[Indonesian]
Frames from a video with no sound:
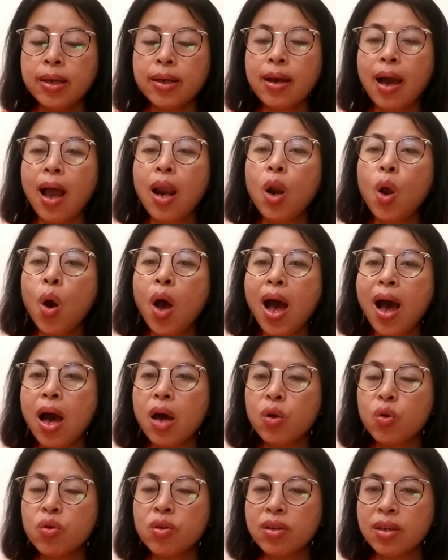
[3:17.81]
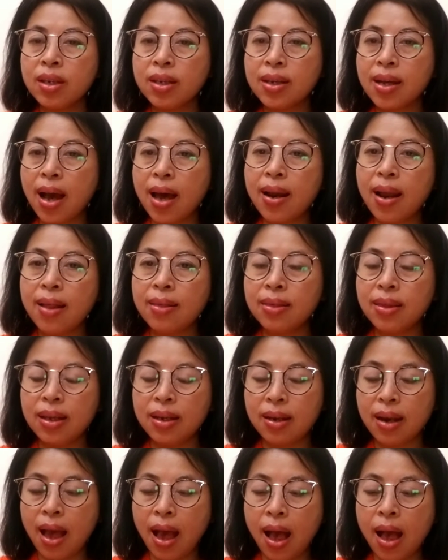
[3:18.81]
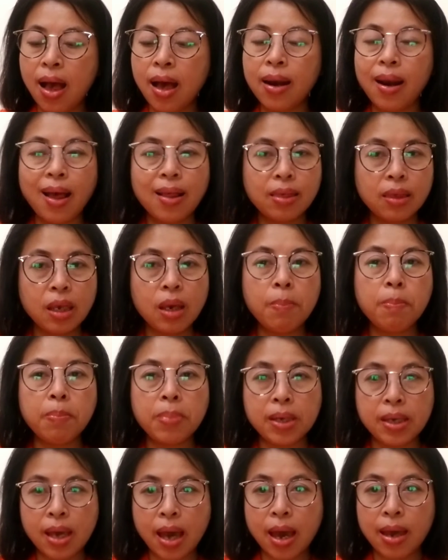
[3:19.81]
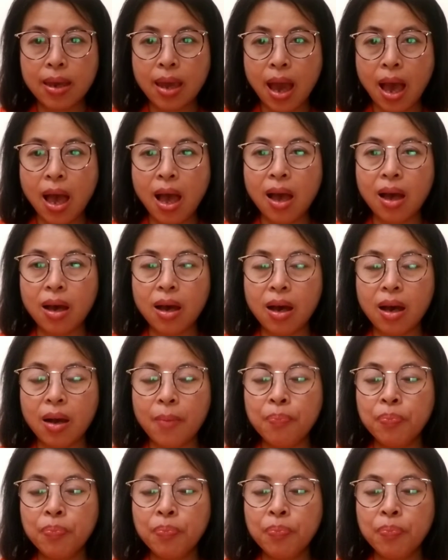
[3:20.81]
kalau harus dikarantina nanti biaya e,